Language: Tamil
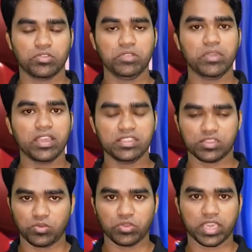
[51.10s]
குறிப்பாக
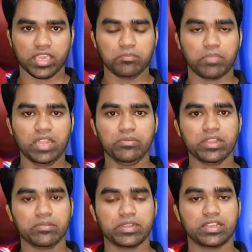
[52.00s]
இந்த நோயை
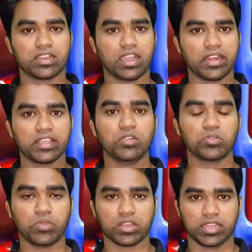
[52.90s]
பல்வேறுபட்ட காரணிகள்
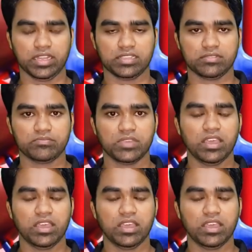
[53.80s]
உருவாக்குகின்றது